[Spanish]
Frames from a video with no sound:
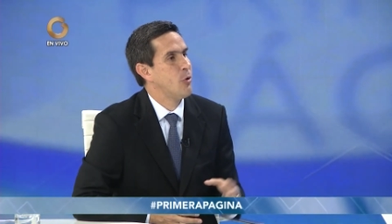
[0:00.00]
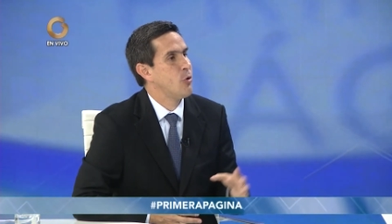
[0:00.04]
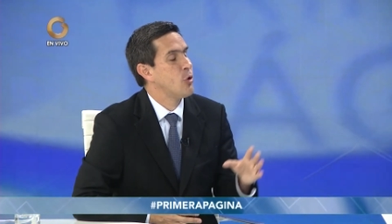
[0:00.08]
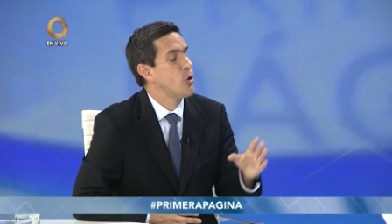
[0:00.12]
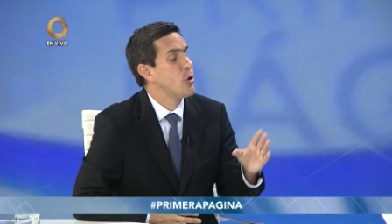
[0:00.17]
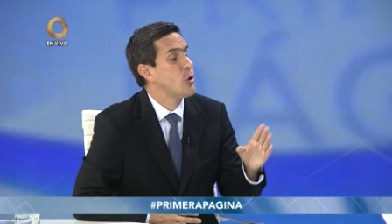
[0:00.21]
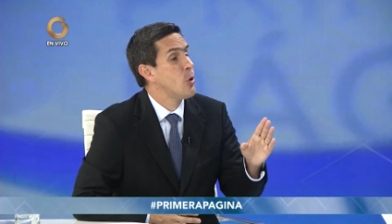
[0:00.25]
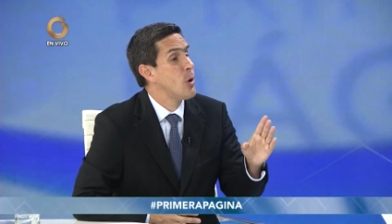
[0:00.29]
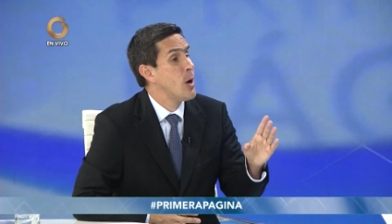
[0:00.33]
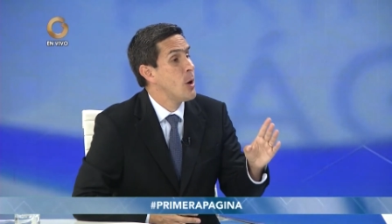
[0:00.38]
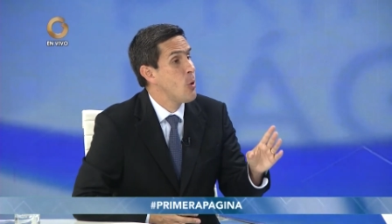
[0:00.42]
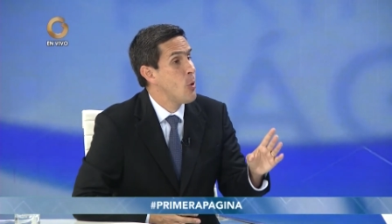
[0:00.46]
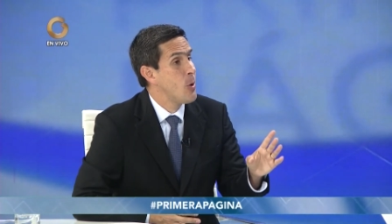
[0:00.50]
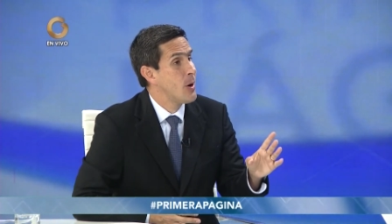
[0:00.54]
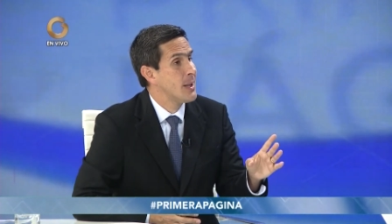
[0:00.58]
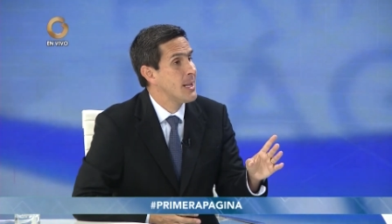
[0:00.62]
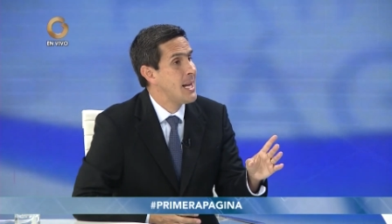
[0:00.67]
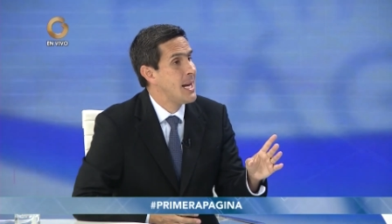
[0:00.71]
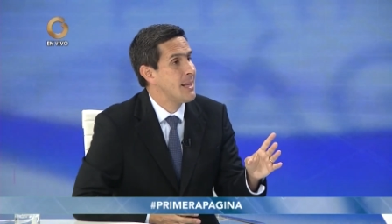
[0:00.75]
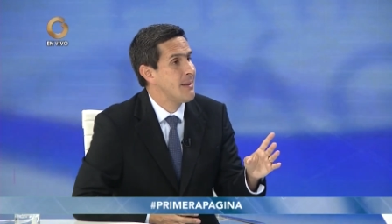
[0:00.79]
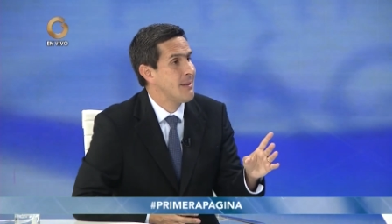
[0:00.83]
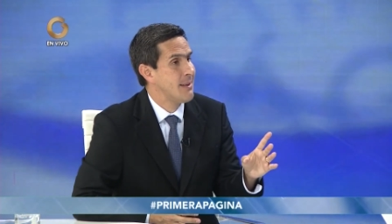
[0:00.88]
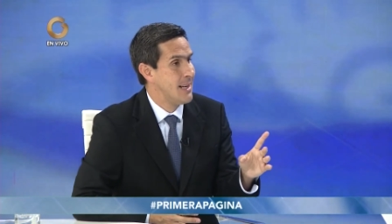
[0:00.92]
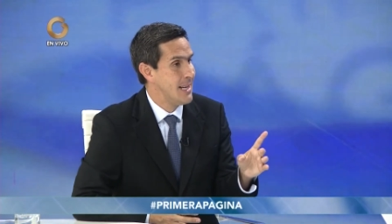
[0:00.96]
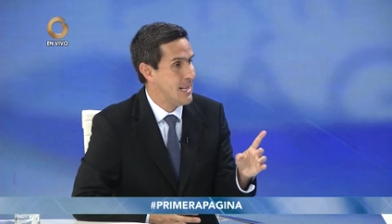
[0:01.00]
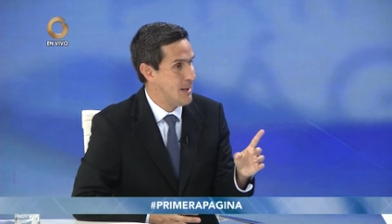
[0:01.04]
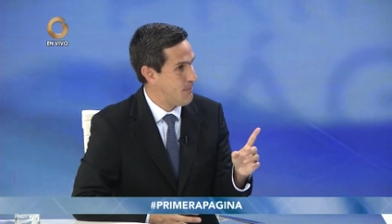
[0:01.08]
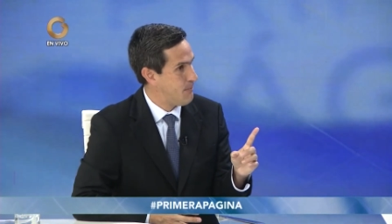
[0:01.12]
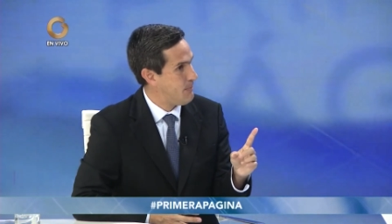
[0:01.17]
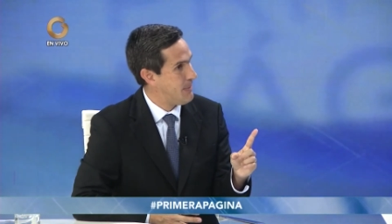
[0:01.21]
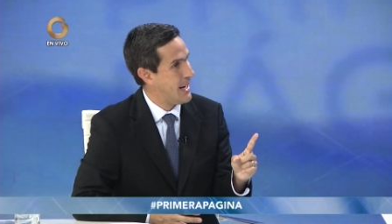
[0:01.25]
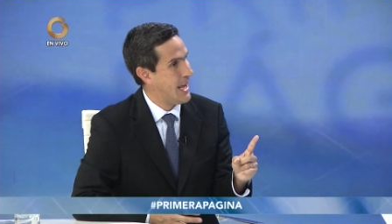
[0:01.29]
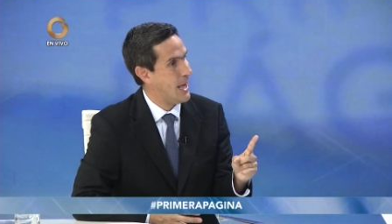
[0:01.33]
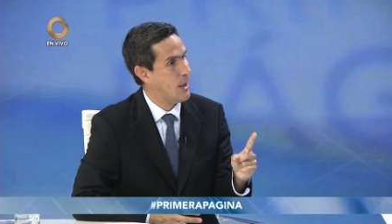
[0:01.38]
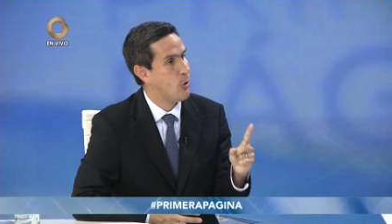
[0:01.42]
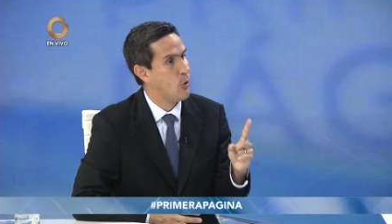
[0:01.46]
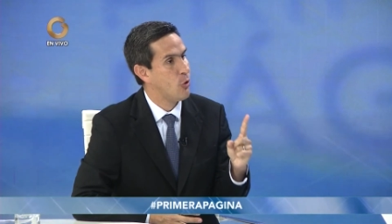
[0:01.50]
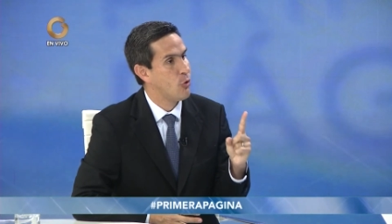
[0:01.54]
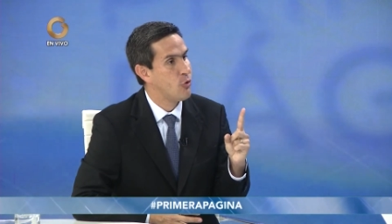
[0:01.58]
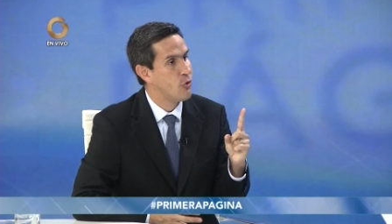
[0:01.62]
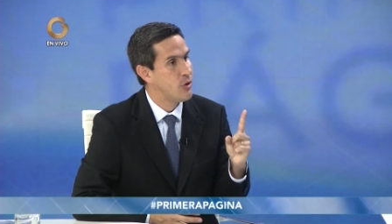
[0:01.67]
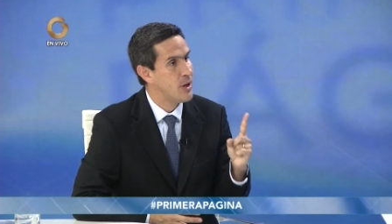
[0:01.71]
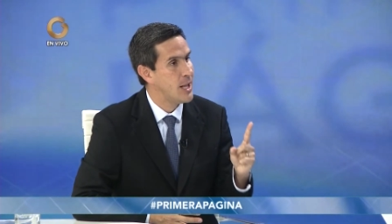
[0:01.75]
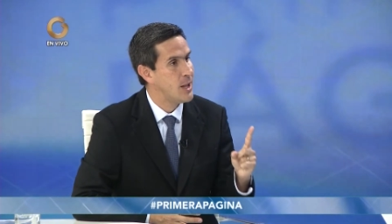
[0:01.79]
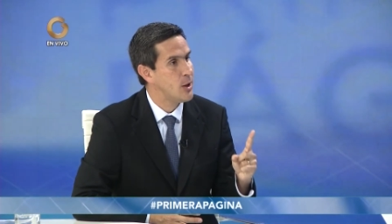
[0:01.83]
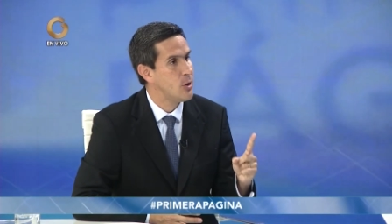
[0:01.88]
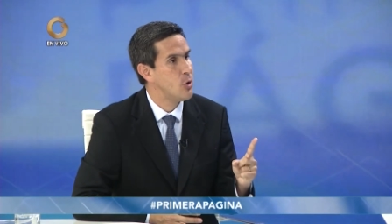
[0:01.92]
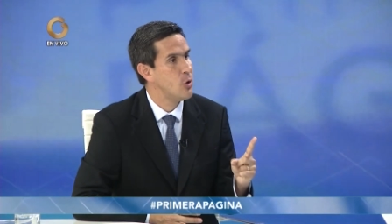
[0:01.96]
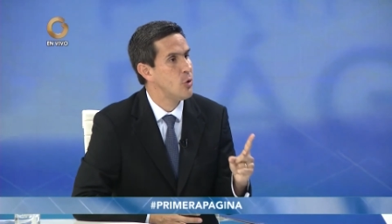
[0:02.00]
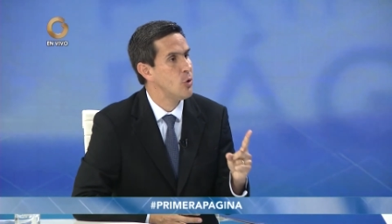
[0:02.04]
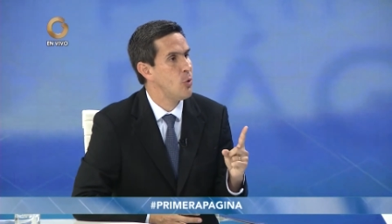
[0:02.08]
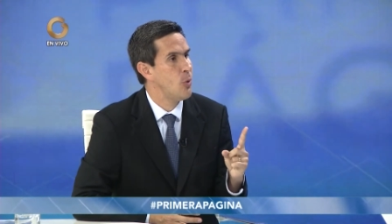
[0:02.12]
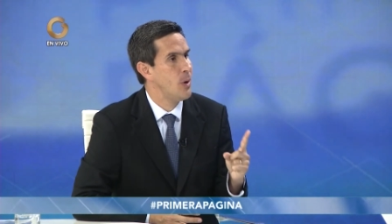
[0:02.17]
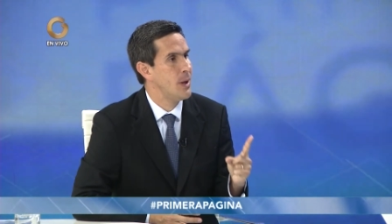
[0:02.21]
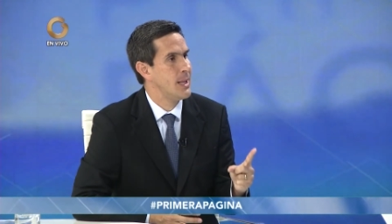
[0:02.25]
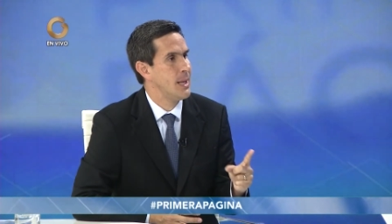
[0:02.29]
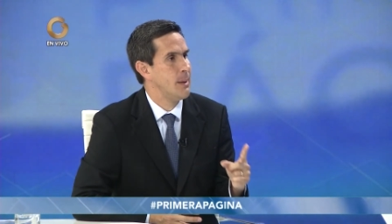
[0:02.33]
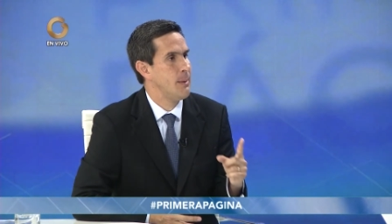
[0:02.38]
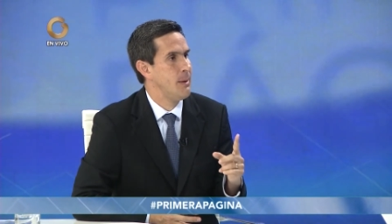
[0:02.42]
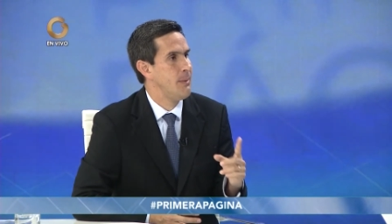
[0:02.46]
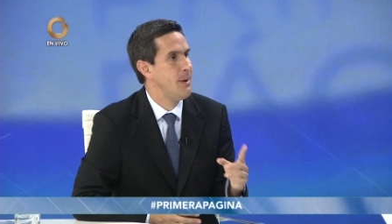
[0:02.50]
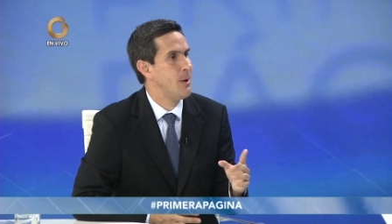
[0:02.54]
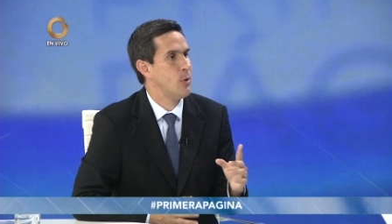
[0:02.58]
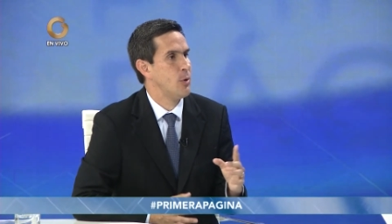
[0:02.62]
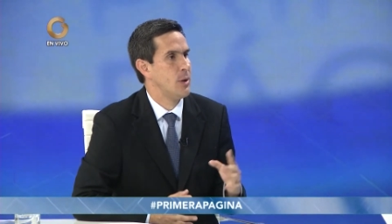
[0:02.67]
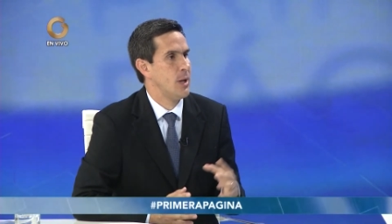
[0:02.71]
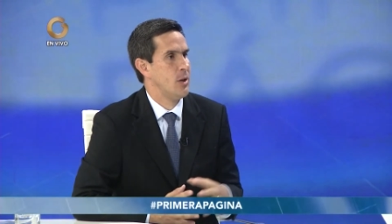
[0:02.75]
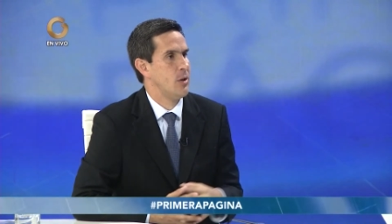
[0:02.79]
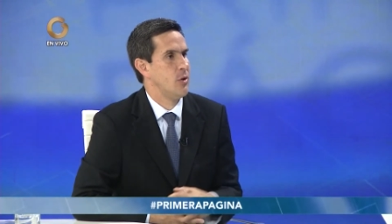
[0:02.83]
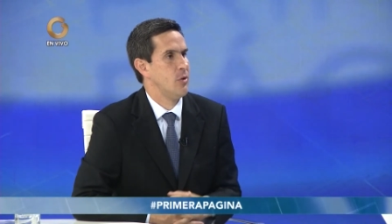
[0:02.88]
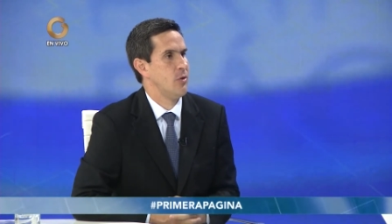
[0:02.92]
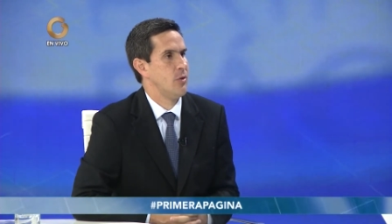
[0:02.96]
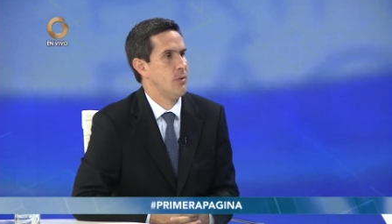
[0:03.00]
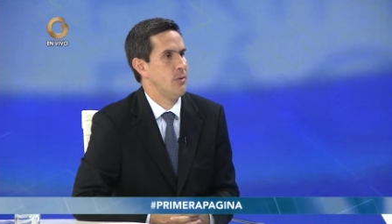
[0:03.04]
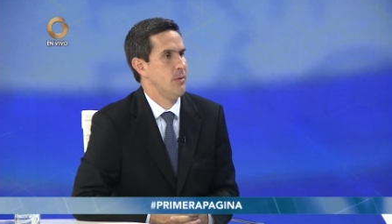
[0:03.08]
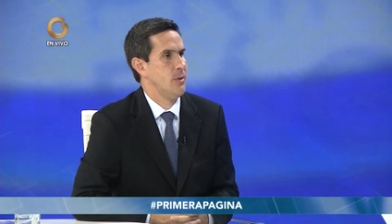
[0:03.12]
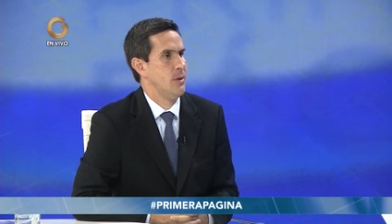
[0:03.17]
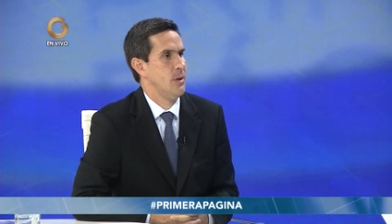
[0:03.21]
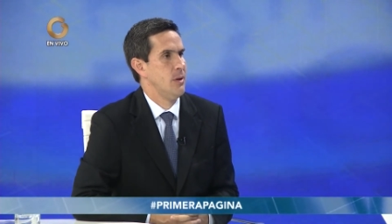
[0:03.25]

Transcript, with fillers: Nosotros tenemos que gobernar, salir para 290 mil baruteños